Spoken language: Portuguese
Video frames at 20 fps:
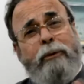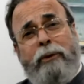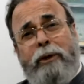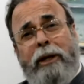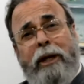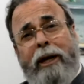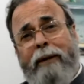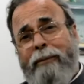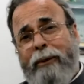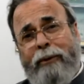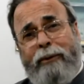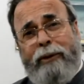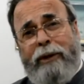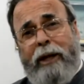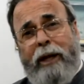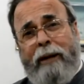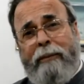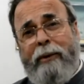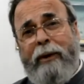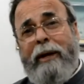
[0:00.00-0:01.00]
Eu te amo, eu
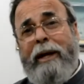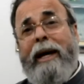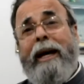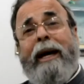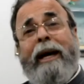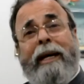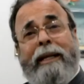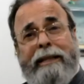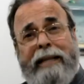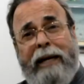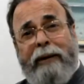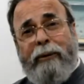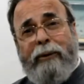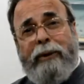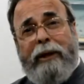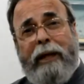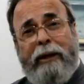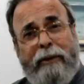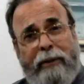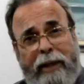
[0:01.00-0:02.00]
te amo. Rezar o
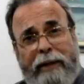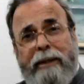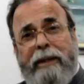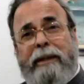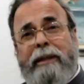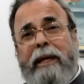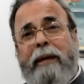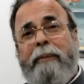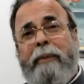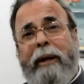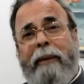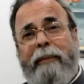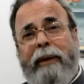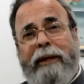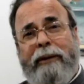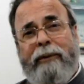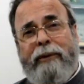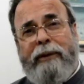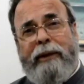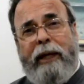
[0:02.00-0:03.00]
terço é dizer para a
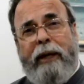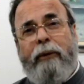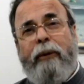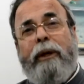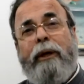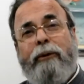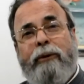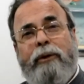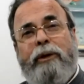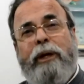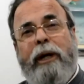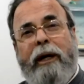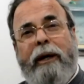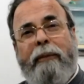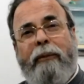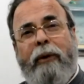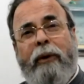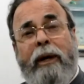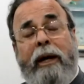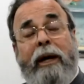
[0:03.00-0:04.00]
Mãe do Céu: Eu te
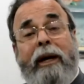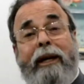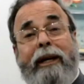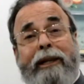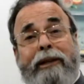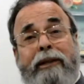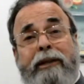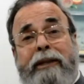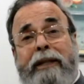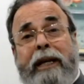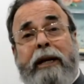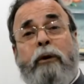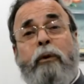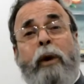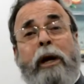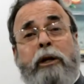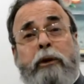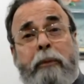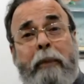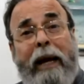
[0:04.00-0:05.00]
amo. E dizer
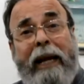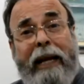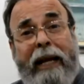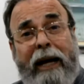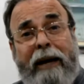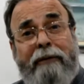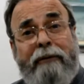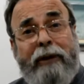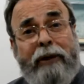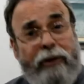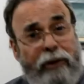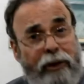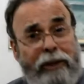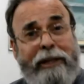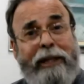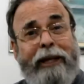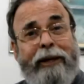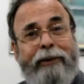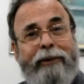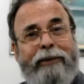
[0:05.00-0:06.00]
com as palavras de
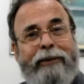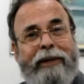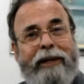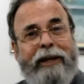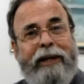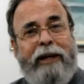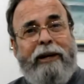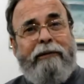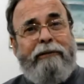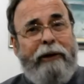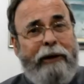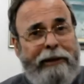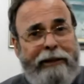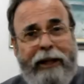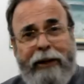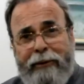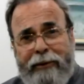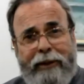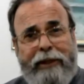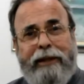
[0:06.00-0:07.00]
Deus. Foi
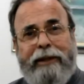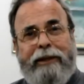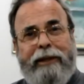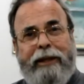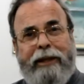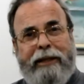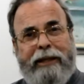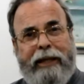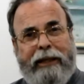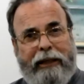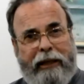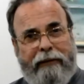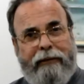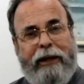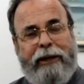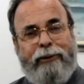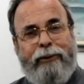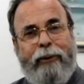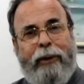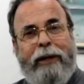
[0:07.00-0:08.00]
Deus que disse
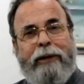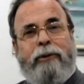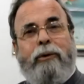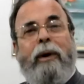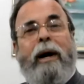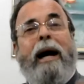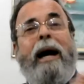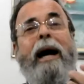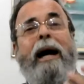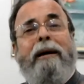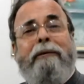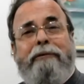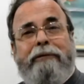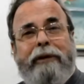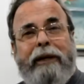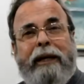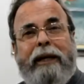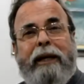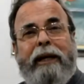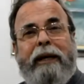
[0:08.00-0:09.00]
através do anjo:
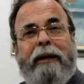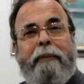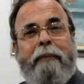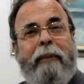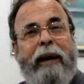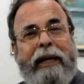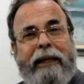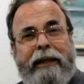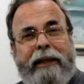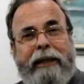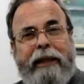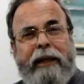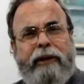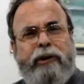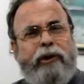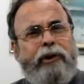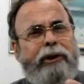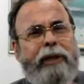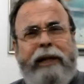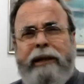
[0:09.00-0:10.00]
Ave Maria,
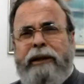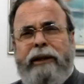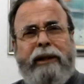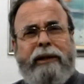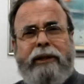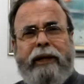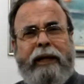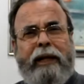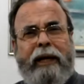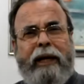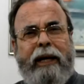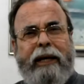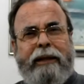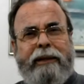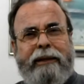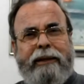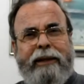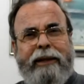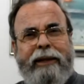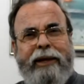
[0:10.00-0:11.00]
cheia de
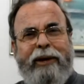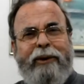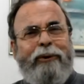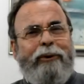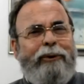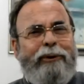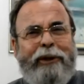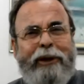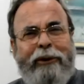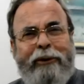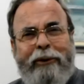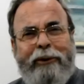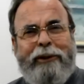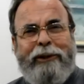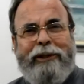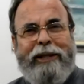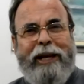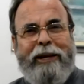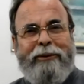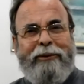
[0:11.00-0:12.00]
graça, o Senhor
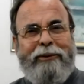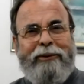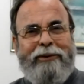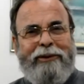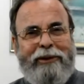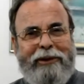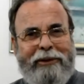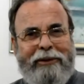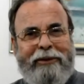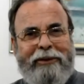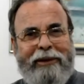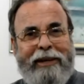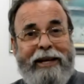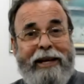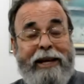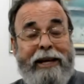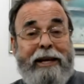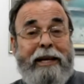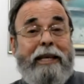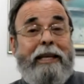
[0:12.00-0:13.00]
está contigo.
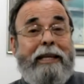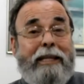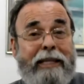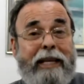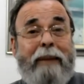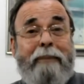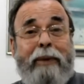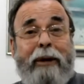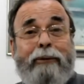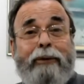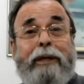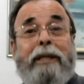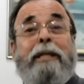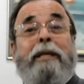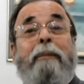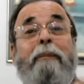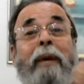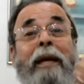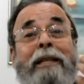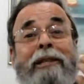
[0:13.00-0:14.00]
E Isabel
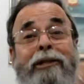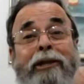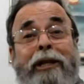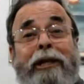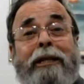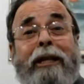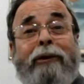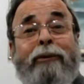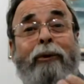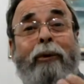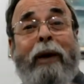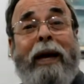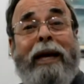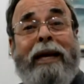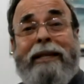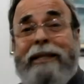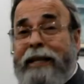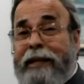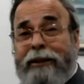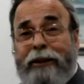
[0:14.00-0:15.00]
disse: Bendita tu
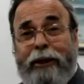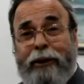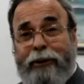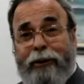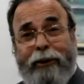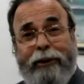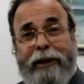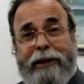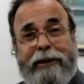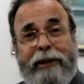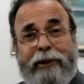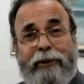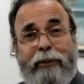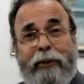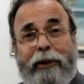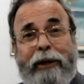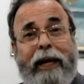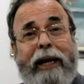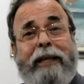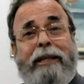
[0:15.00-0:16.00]
és entre todas as
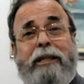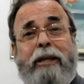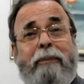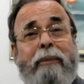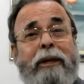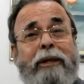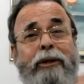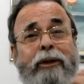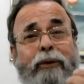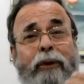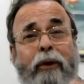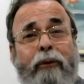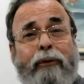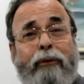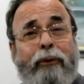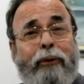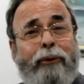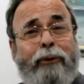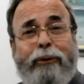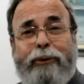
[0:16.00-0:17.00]
mulheres, e bendito é o
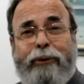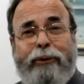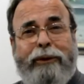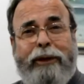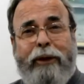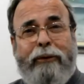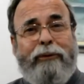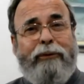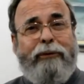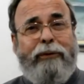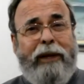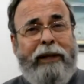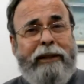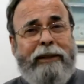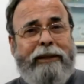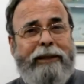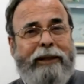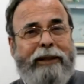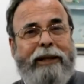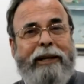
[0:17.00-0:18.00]
fruto do teu
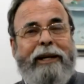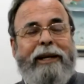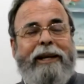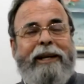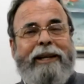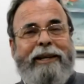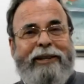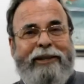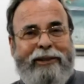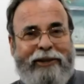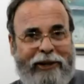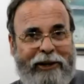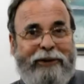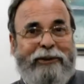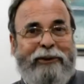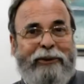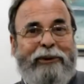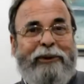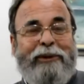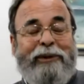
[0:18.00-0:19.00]
ventre,
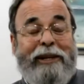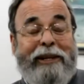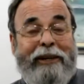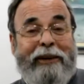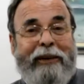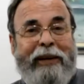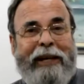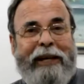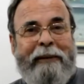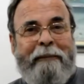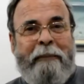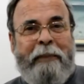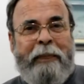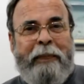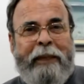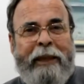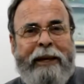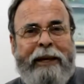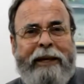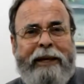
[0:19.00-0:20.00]
Jesus, não é?
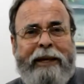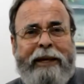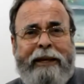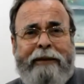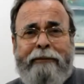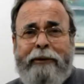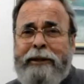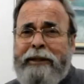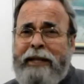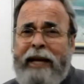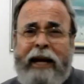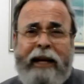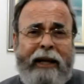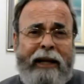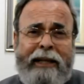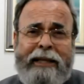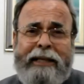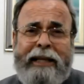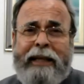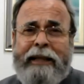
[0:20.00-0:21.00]
E você
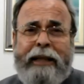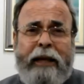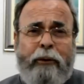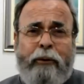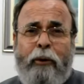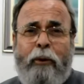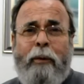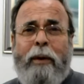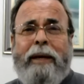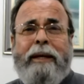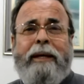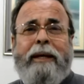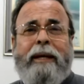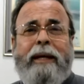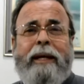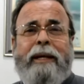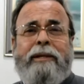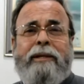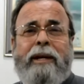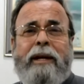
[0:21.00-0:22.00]
acrescenta com a
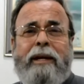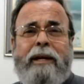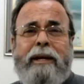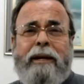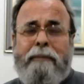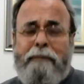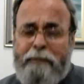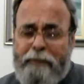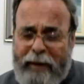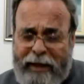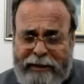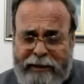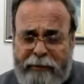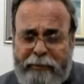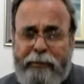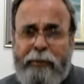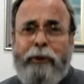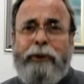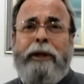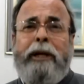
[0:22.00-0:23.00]
igreja:
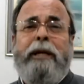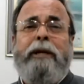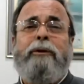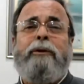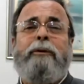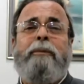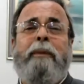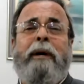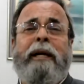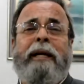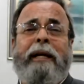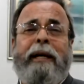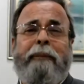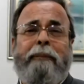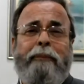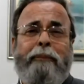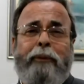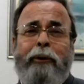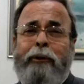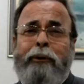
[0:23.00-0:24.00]
pede por Deus, mãe,
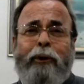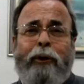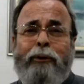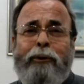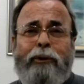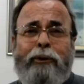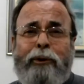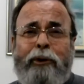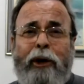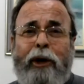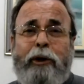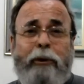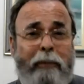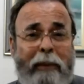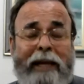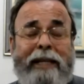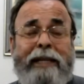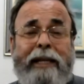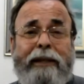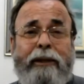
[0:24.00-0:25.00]
por todos nós,
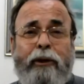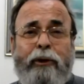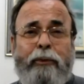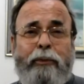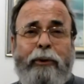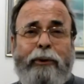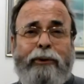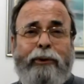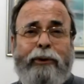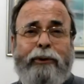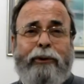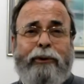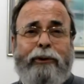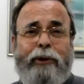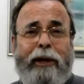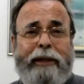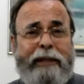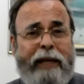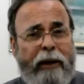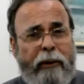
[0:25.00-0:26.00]
pede a Deus por todos
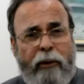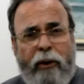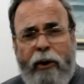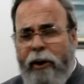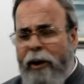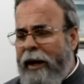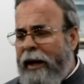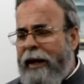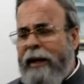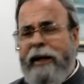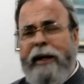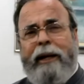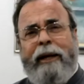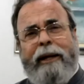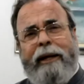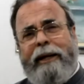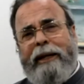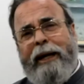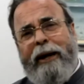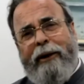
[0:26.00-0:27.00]
nós agora
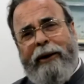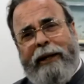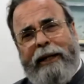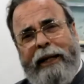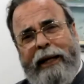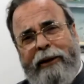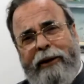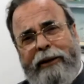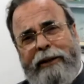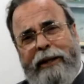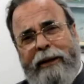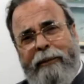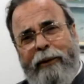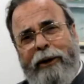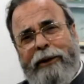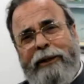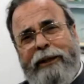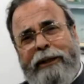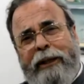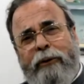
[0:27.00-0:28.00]
e na hora da nossa
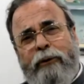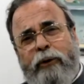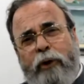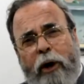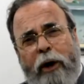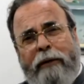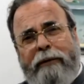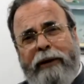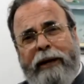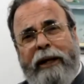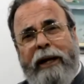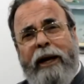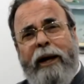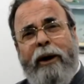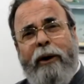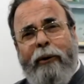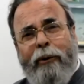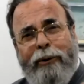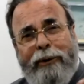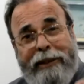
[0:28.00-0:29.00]
morte. Então, jovem,
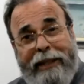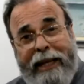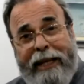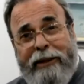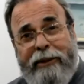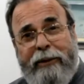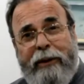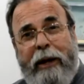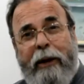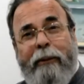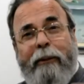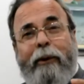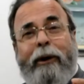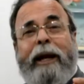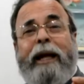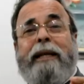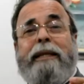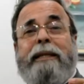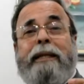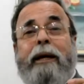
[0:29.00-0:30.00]
o terço é uma
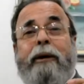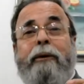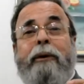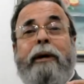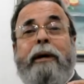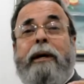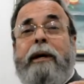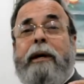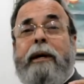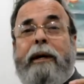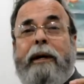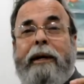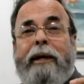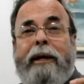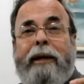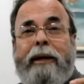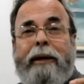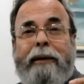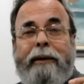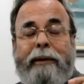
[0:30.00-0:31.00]
oração
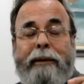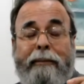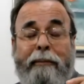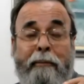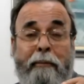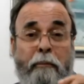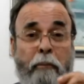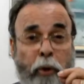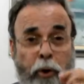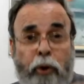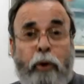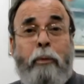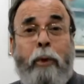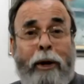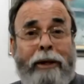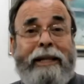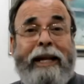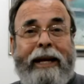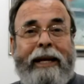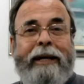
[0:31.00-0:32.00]
muito
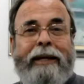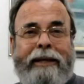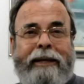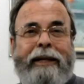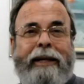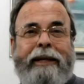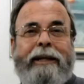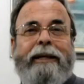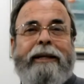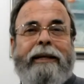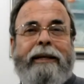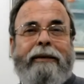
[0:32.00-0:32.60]
moderna.